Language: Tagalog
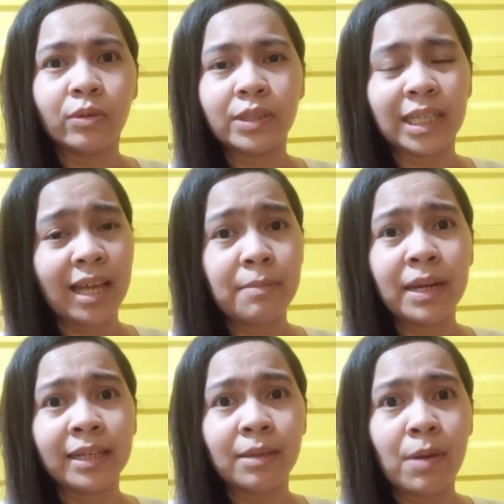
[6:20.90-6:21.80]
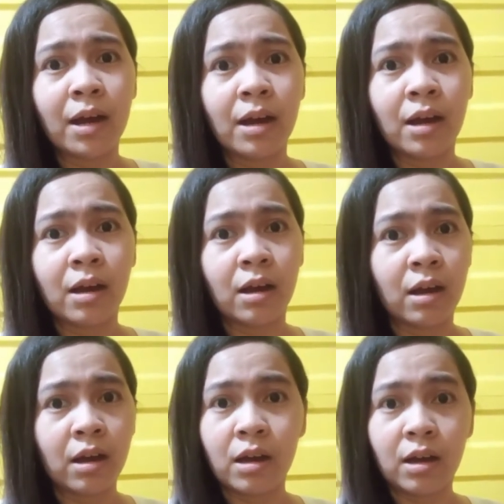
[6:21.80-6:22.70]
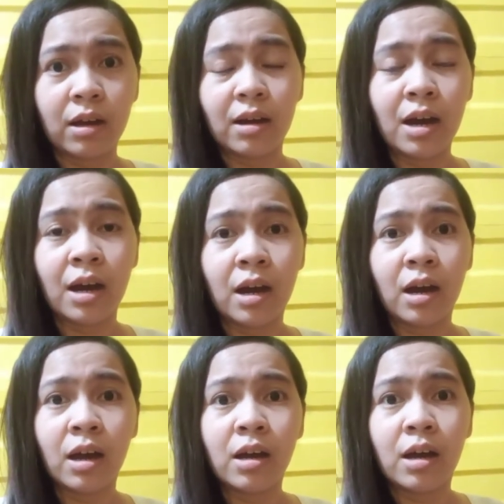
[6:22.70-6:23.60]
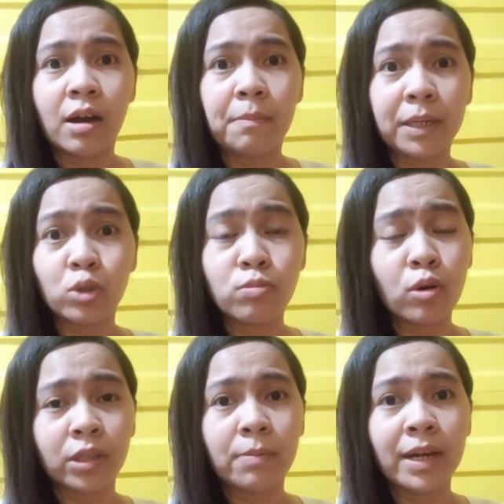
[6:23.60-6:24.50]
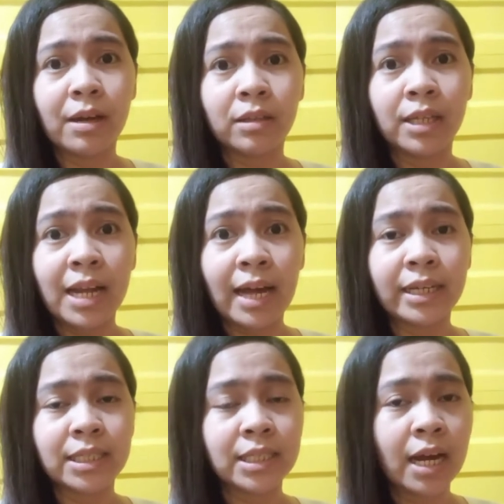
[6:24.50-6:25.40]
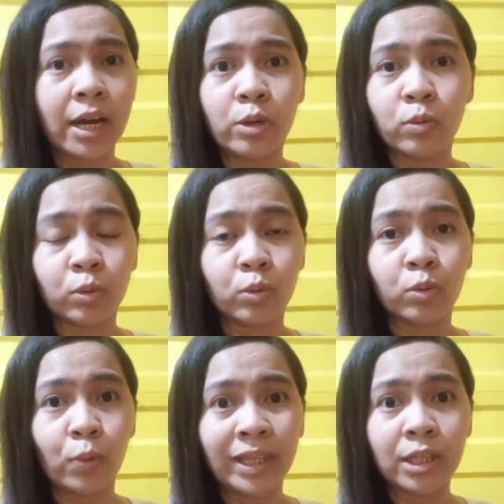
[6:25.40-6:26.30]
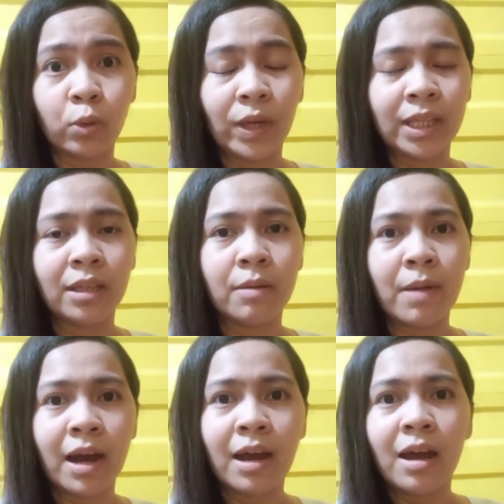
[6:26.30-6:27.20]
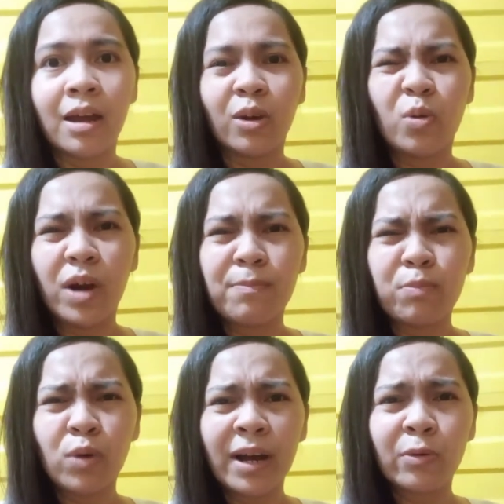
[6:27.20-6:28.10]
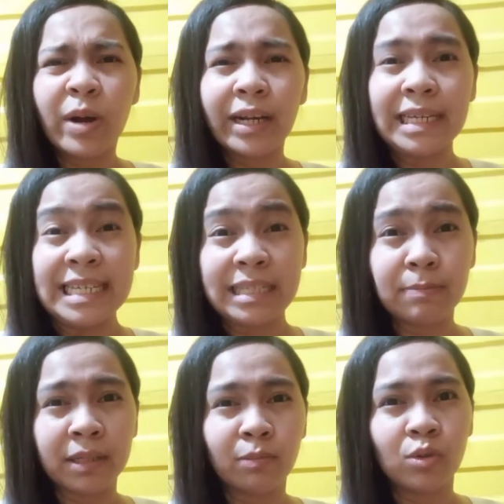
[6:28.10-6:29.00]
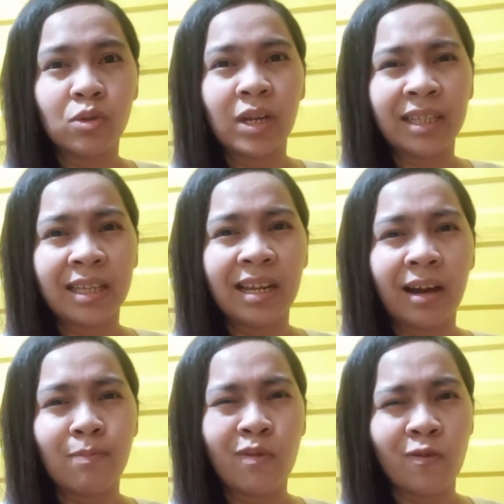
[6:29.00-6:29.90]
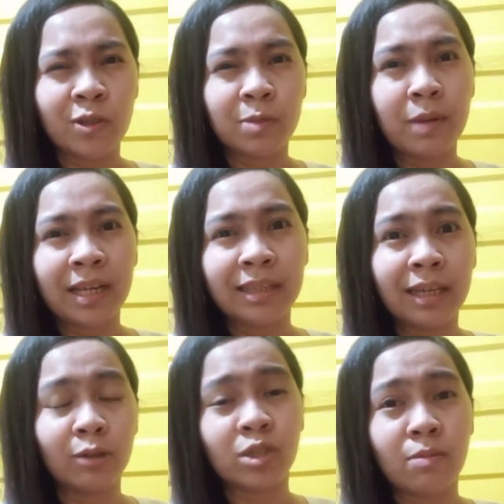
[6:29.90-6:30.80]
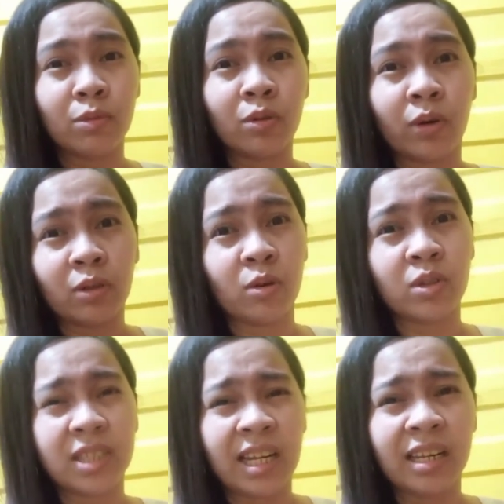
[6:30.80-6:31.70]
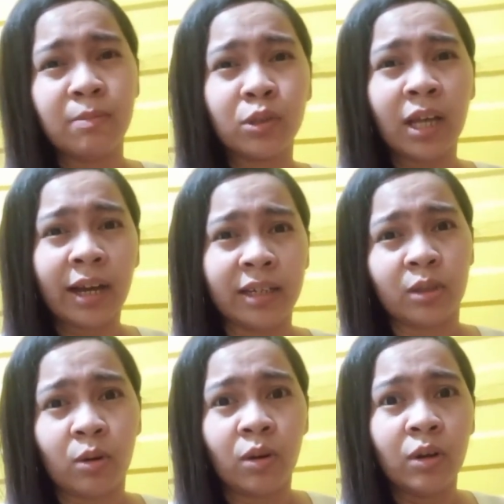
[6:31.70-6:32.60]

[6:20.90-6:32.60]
sa dami nating mga uh, pagsubok, 'di ba, na dinanas na ngayong 2020, 'di ba? Kung ang ako ah, ang isip at puso natin nakapokus pa rin dito sa mundong ito, sa sanlibutang ito,